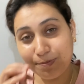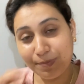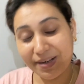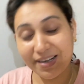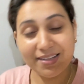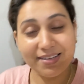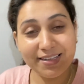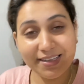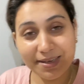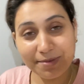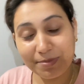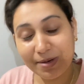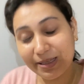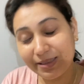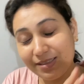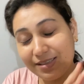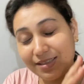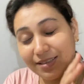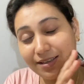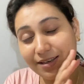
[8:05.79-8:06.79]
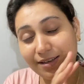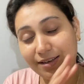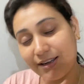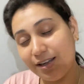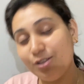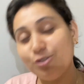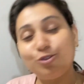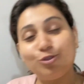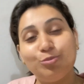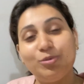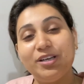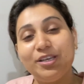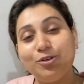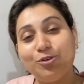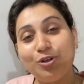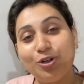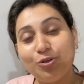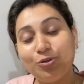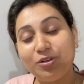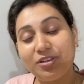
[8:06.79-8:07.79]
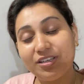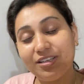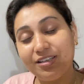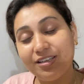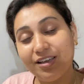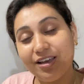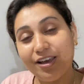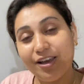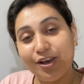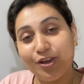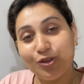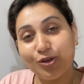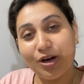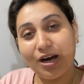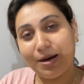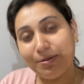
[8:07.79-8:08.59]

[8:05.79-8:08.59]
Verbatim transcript: पढ़ने के बाद सीधे कल सुबह ही उठूंगी तो